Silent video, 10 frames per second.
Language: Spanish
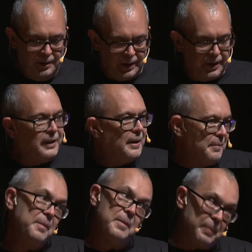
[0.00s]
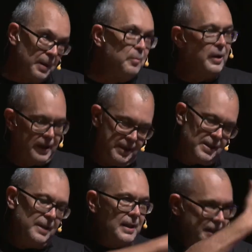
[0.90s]
aquí también mi primo, que es que
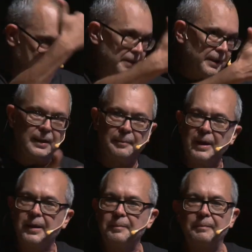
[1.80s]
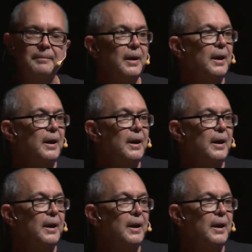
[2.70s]
esa es la sexta también.